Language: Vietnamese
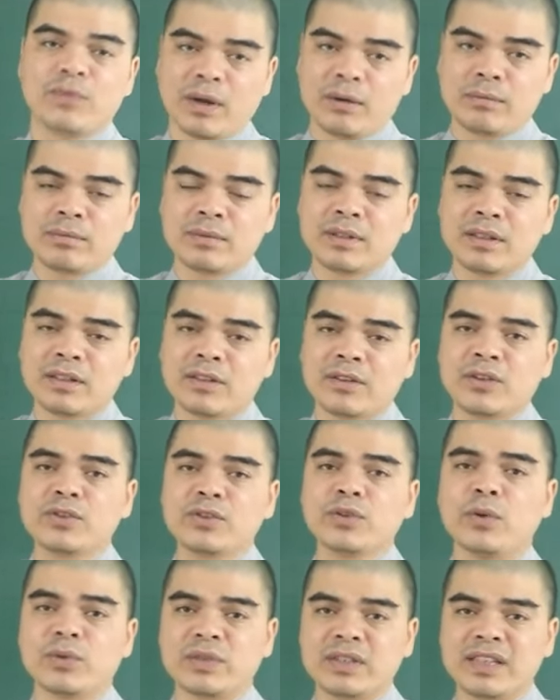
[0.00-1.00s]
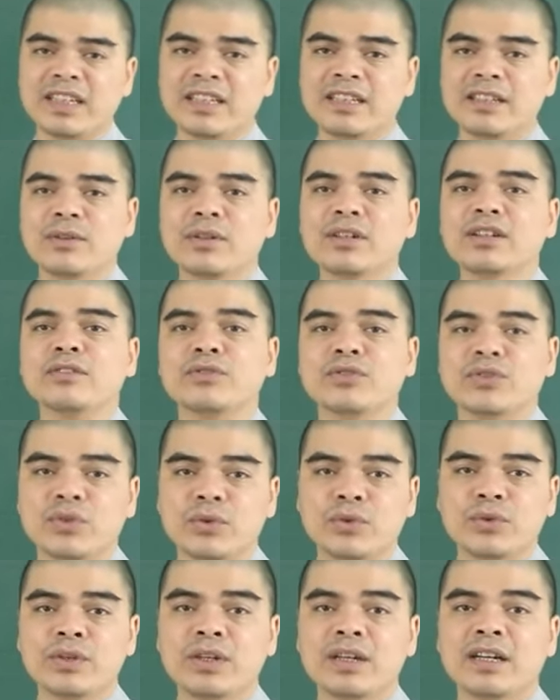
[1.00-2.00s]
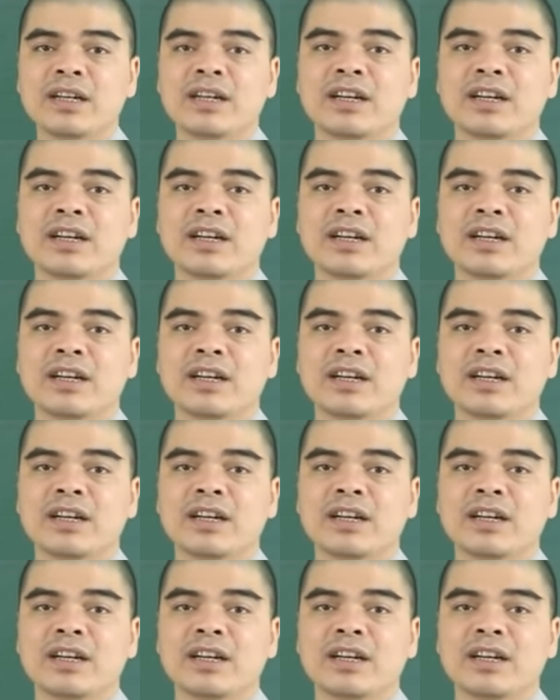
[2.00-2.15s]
vong có thổ tinh có cửu xú